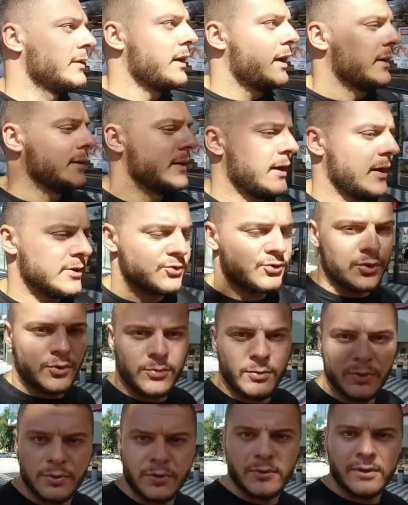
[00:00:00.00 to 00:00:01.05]
Hani az çok
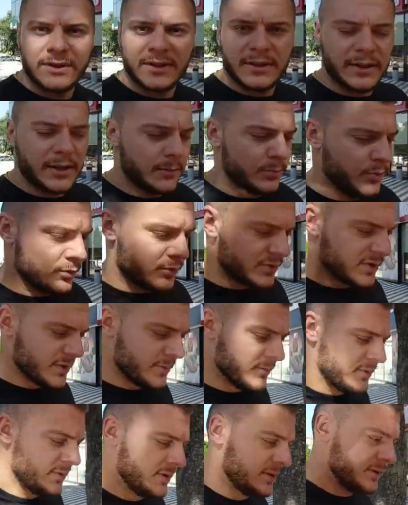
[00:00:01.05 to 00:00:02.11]
Moldova'da ne yapıyorsam
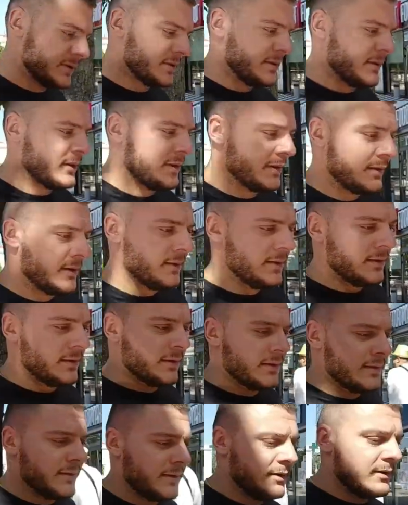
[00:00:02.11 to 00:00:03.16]

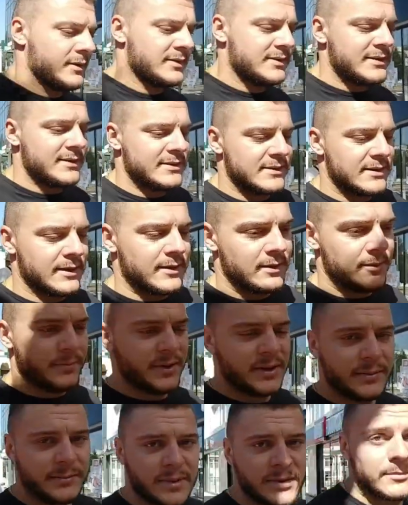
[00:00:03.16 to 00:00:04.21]
e, siz de
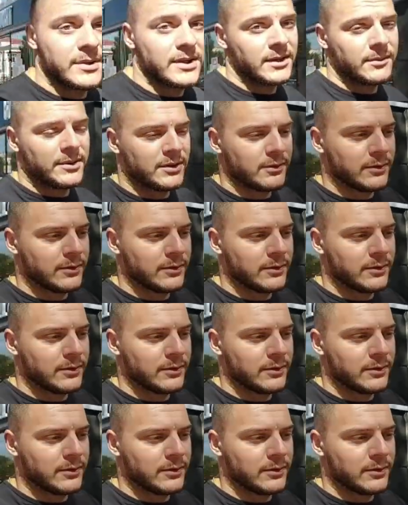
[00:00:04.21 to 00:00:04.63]
benimle beraber